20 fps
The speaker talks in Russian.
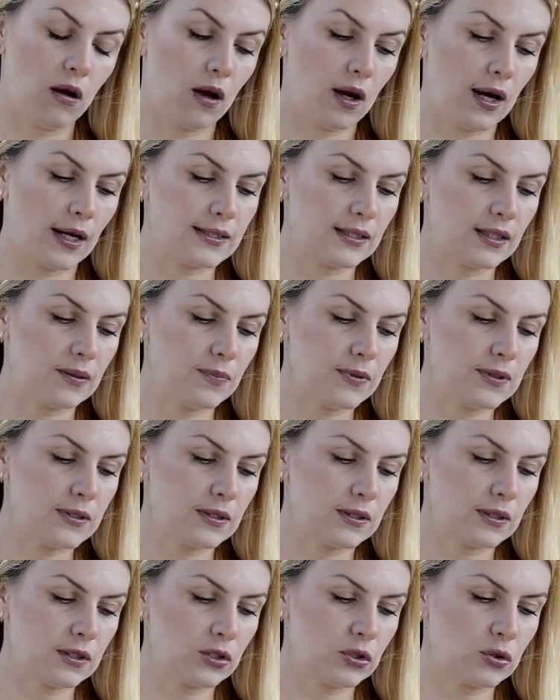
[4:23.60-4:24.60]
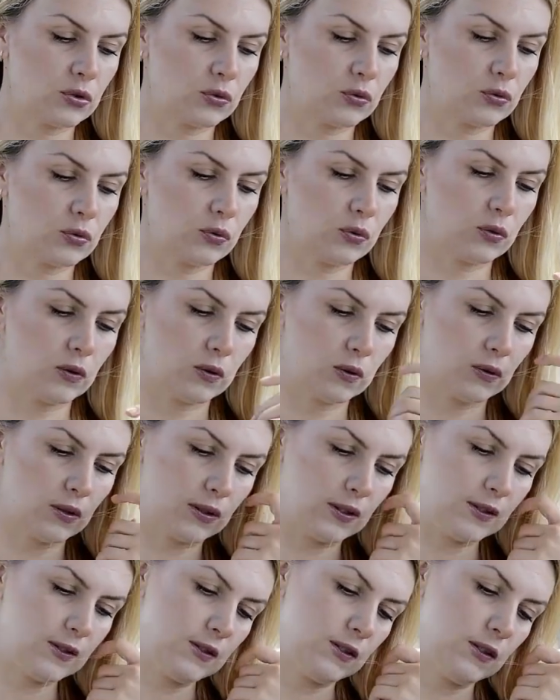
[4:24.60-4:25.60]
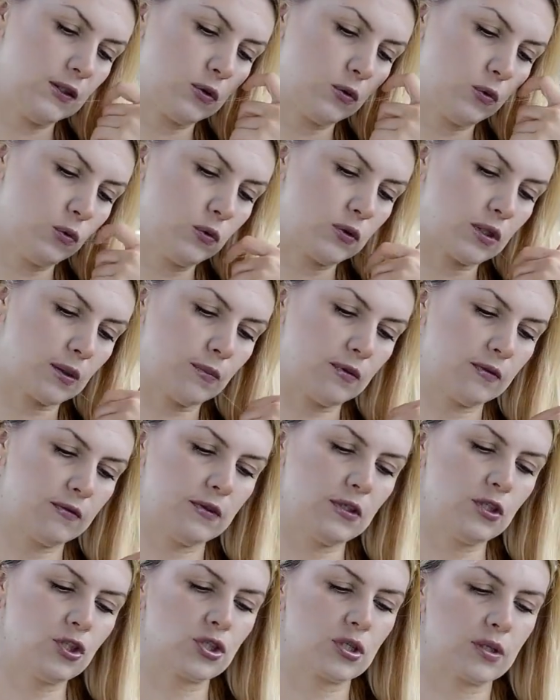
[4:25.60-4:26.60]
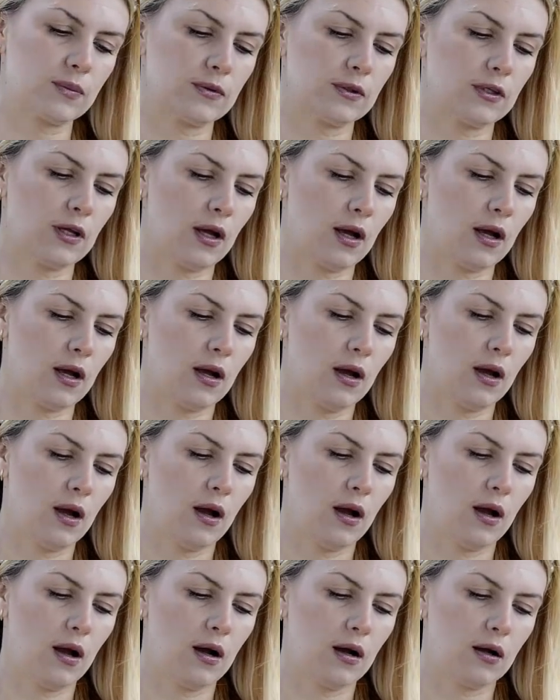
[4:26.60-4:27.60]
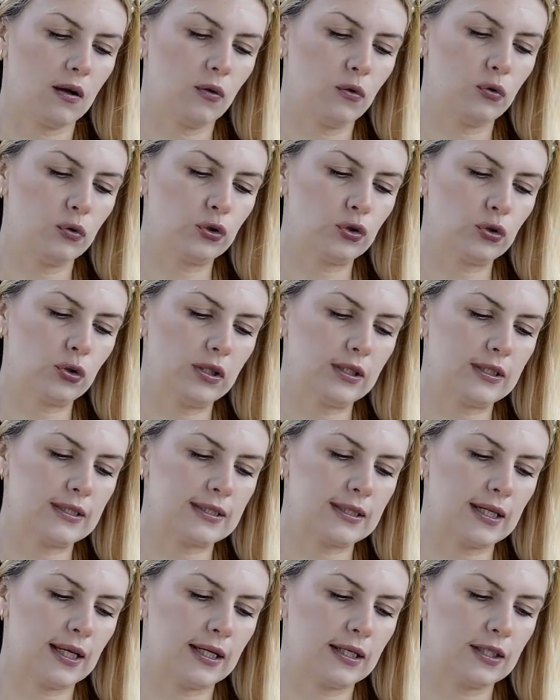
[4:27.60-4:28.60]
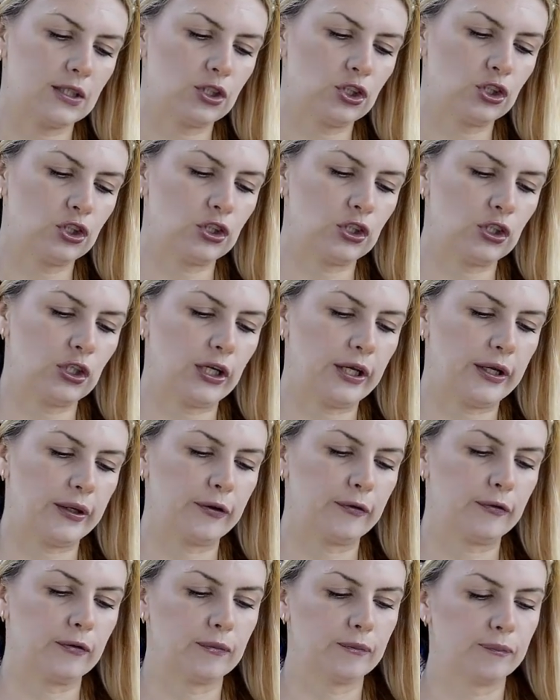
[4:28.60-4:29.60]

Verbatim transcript: Хотя написано, что наносить утром и вечером на кожу лица и шеи.